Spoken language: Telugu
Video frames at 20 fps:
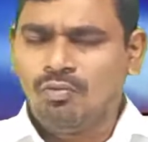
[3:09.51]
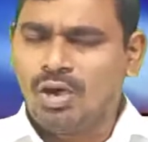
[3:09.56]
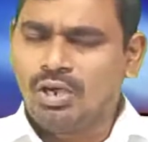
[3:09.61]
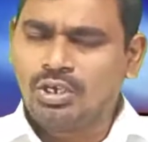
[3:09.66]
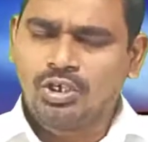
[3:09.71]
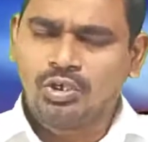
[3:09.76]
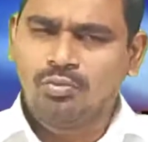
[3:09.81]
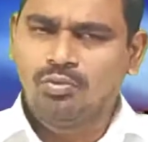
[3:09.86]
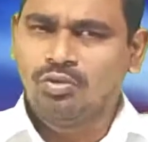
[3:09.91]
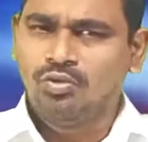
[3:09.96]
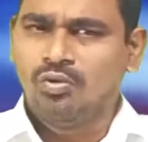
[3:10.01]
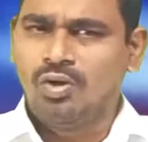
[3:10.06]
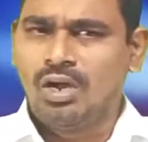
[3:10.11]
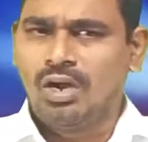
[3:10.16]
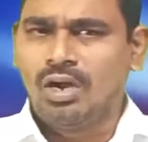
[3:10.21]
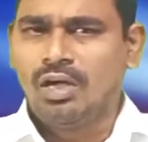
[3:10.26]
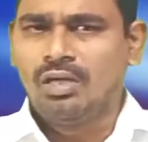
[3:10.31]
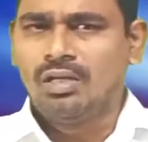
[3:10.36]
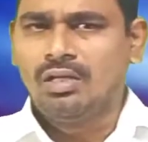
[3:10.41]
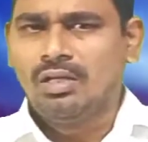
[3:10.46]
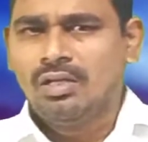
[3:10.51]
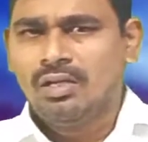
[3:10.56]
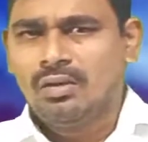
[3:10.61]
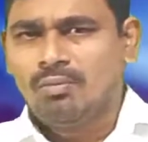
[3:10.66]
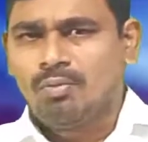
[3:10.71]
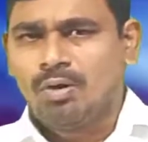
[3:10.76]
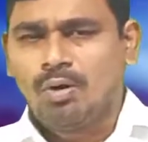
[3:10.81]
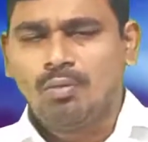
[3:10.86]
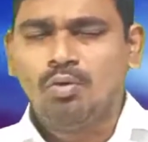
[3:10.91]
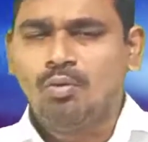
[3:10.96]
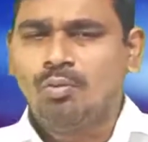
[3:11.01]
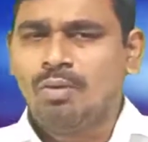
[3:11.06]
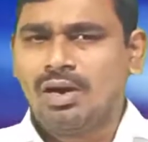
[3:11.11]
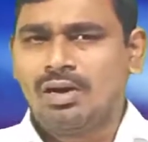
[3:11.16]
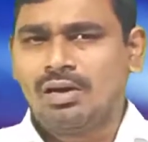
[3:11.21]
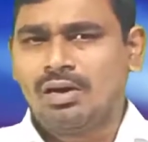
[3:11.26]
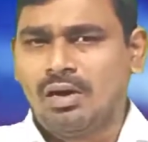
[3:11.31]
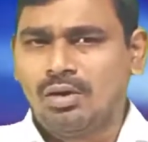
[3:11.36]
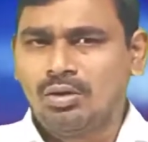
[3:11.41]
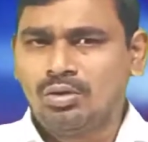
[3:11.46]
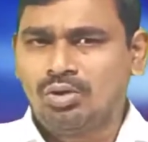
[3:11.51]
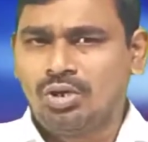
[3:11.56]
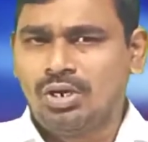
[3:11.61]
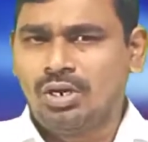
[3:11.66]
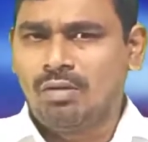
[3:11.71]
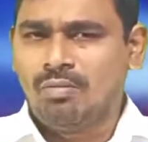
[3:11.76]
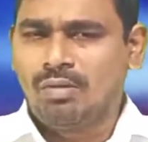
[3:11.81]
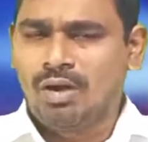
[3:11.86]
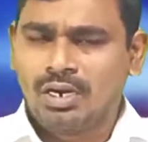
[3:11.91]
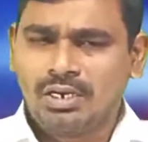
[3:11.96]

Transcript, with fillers: వాక్యము ద్వారా ప్రభు మాట్లాడుతున్న